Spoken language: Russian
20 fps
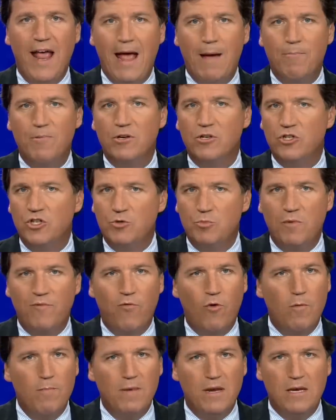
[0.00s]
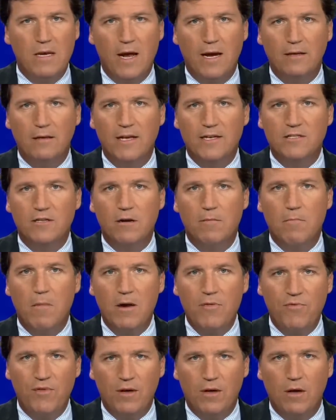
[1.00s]
произошло менее месяца назад
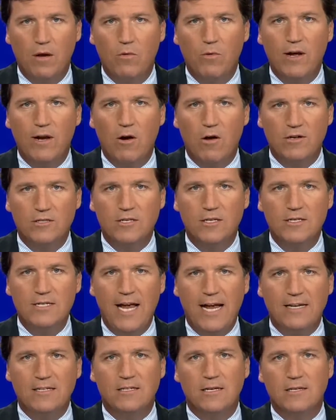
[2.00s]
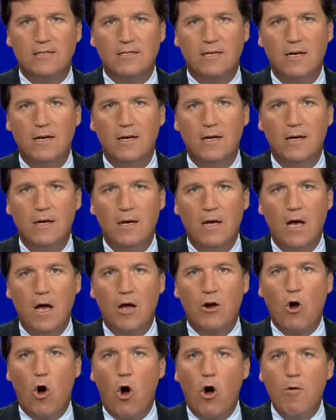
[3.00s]
в Остине, штат Техас.
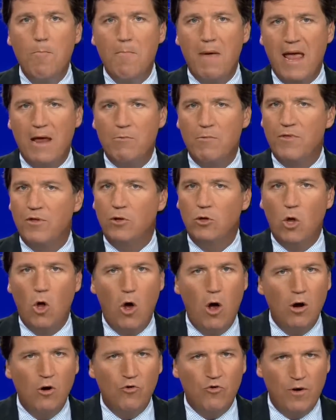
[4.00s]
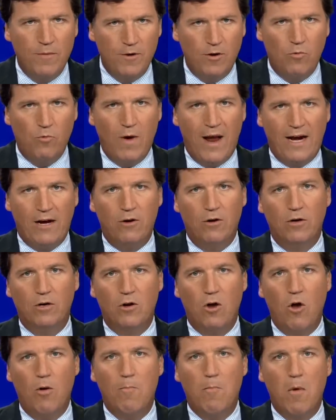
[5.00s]
Вооруженный человек с криминальным
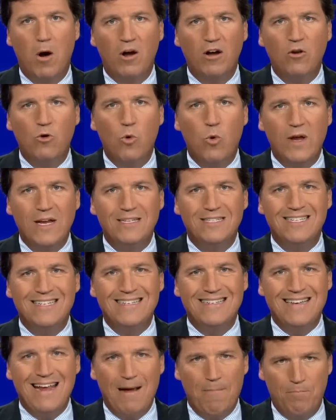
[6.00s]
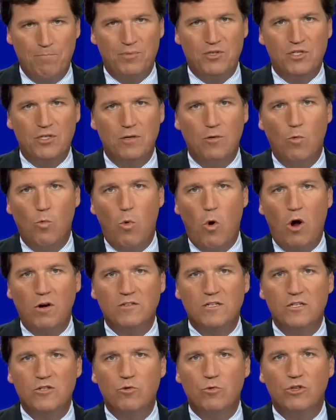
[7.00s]
прошлым по имени Маркис Дэмс
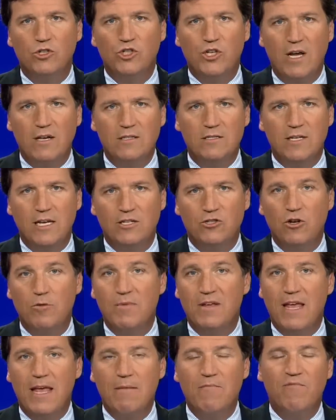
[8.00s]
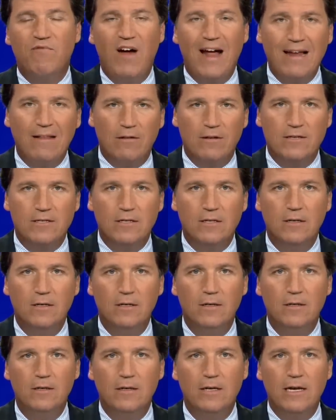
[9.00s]
зашел на заправку и впал в ярость.
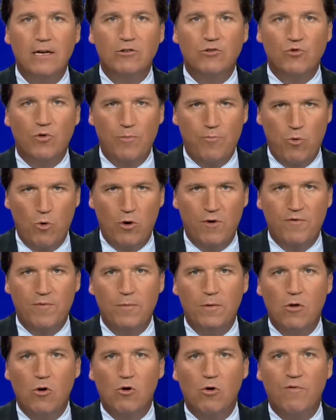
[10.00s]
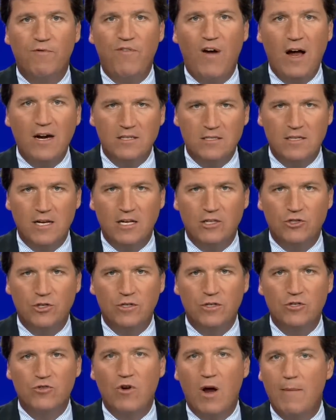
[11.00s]
Вот репортаж местного отделения
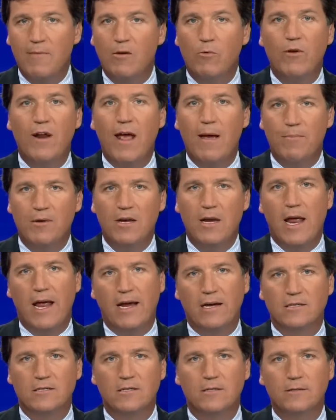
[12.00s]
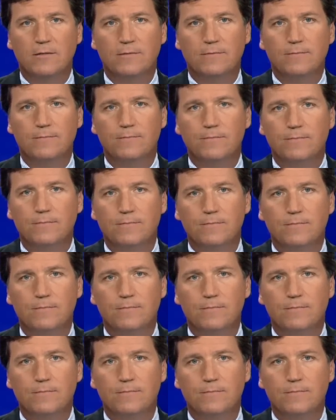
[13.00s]
Fox с описанием того, что произошло.